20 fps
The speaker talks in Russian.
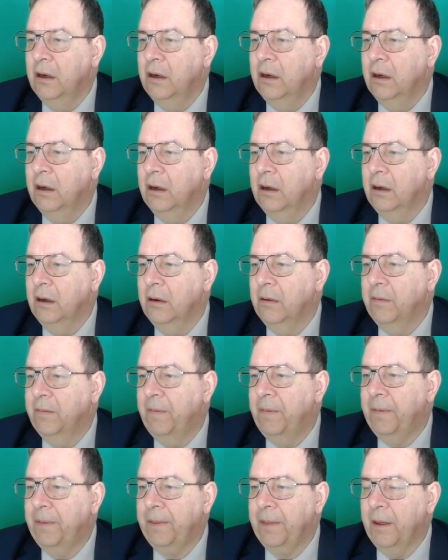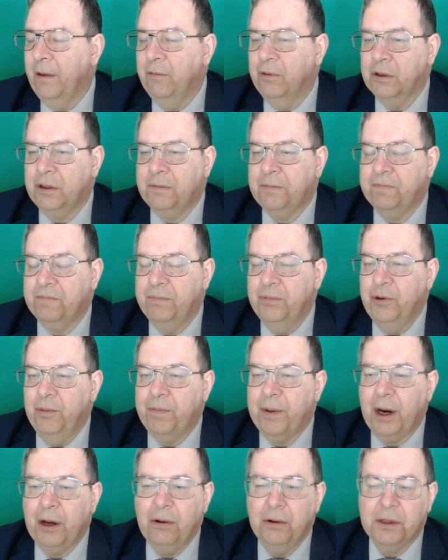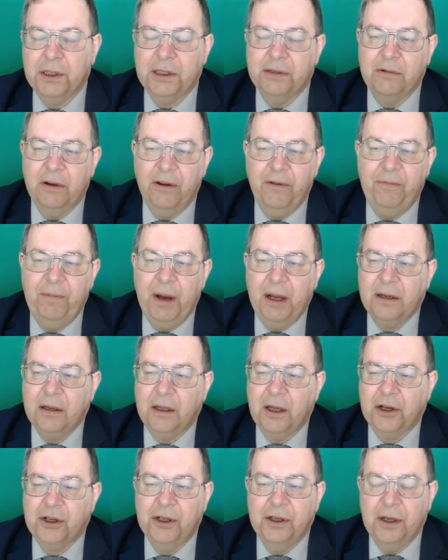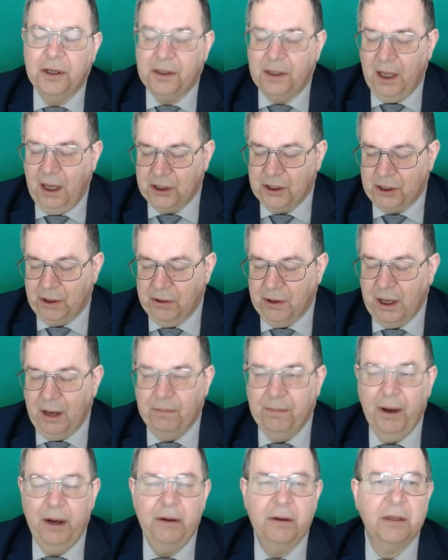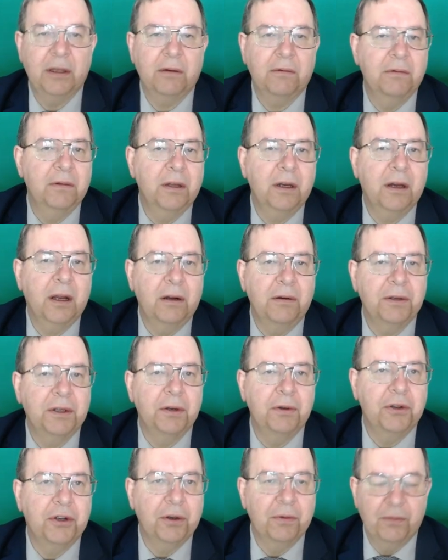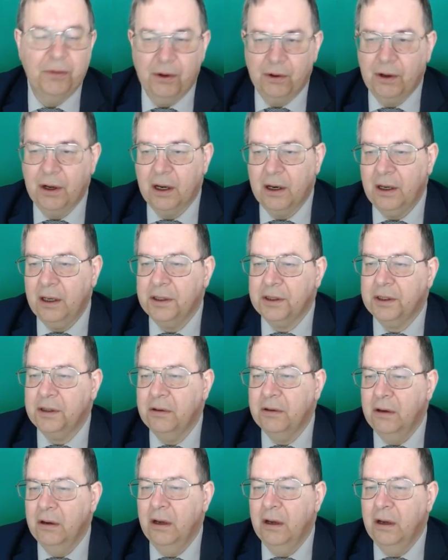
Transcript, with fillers: Э, вот, ну, проход с и в 5, я даже не знаю, что добавить. он игрался очень много раз.